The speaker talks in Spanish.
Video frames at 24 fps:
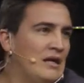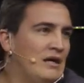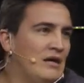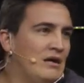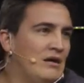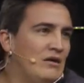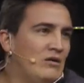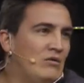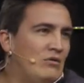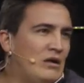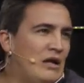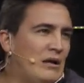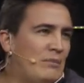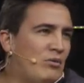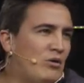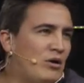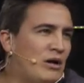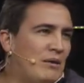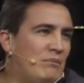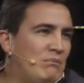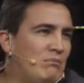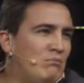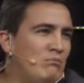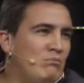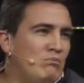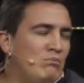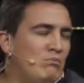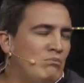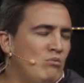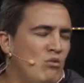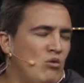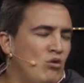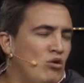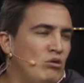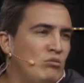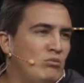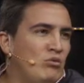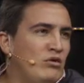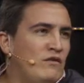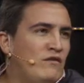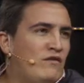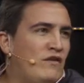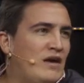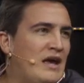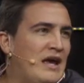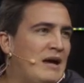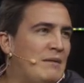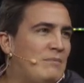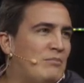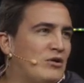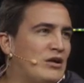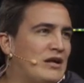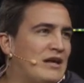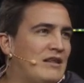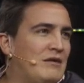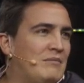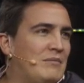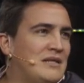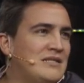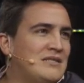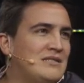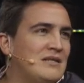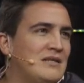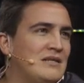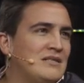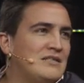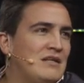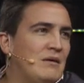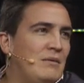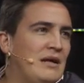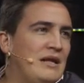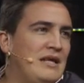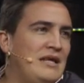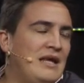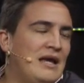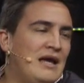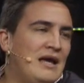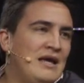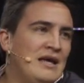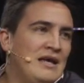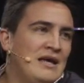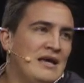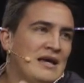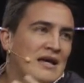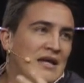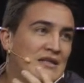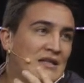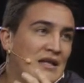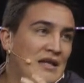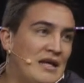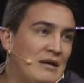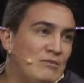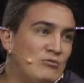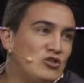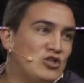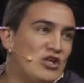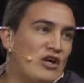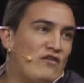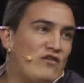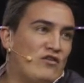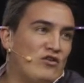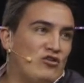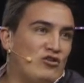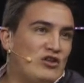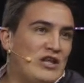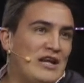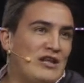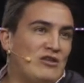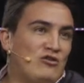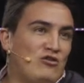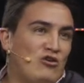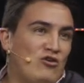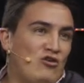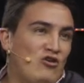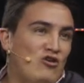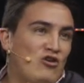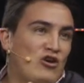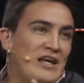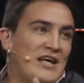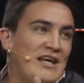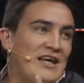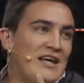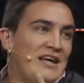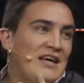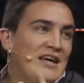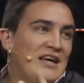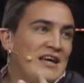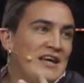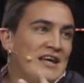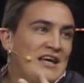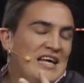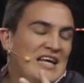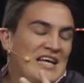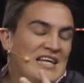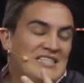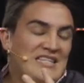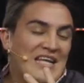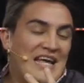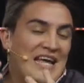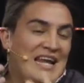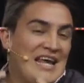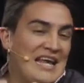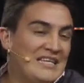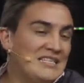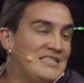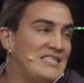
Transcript: una época muy, muy fea, porque además se venía que teníamos que afrontar todo lo que esa herencia